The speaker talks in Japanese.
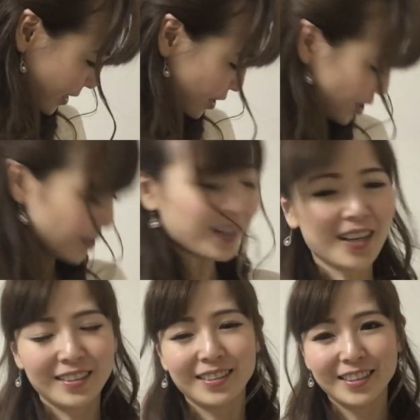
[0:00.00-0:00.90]
瞬
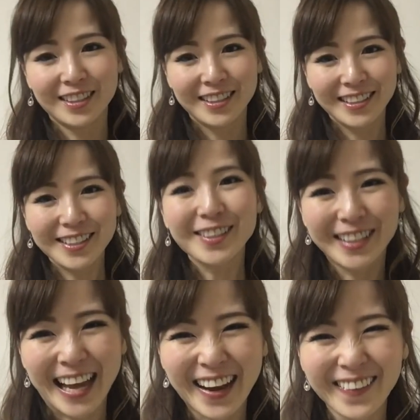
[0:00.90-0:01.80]
間につ
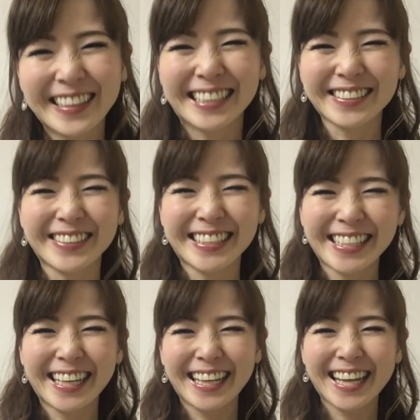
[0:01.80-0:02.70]
いてお話をさ
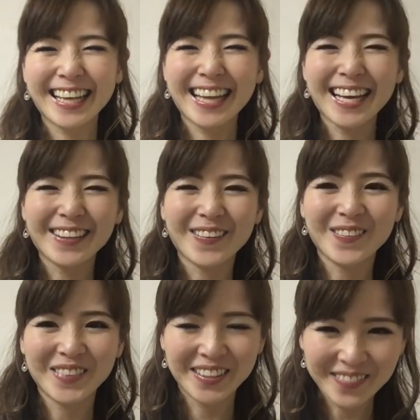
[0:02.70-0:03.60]
せていただきたいと
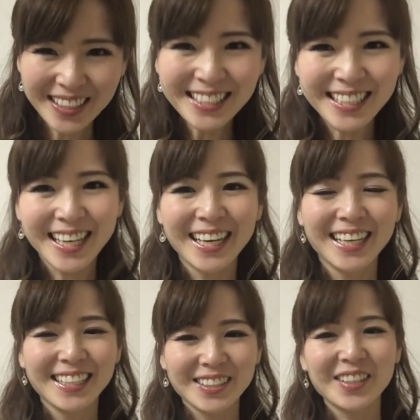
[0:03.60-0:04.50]
思います。
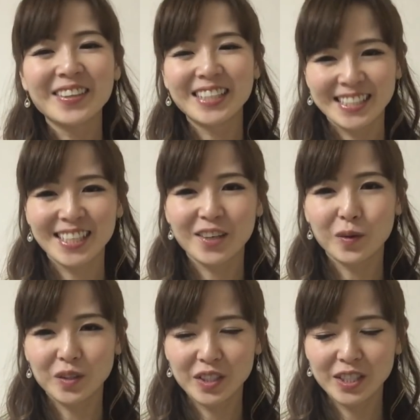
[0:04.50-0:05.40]
それはですね、
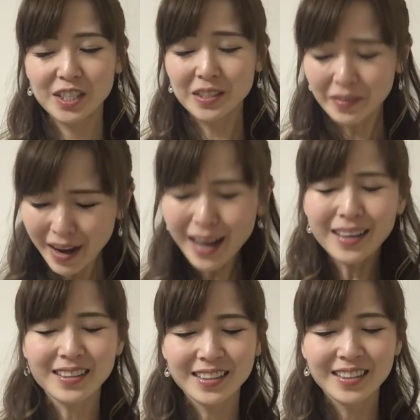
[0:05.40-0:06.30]
こう一瞬であ
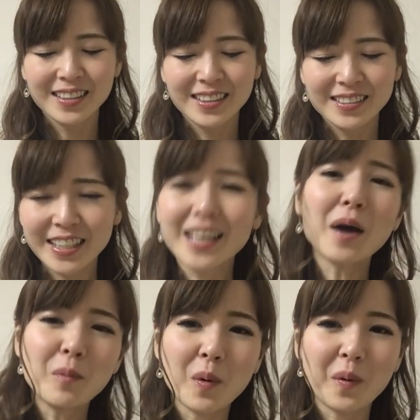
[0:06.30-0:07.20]
好き
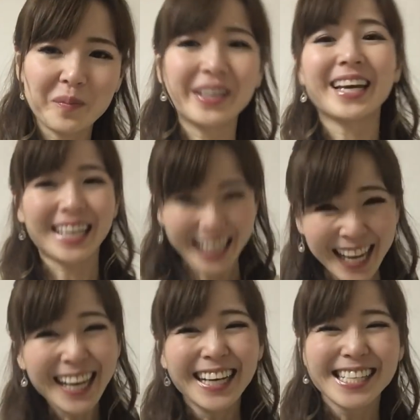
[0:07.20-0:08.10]
かもみたいな
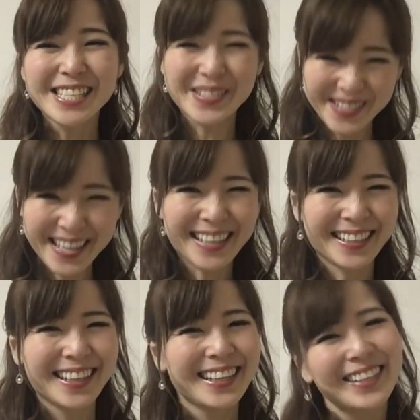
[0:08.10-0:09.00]
ね瞬
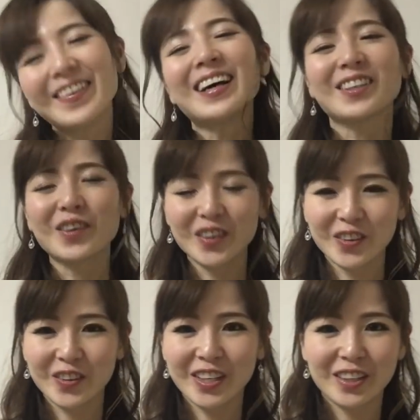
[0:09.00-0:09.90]
間はどういう
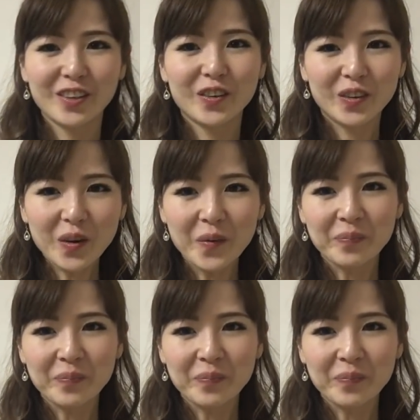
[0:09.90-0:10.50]
ことかというと、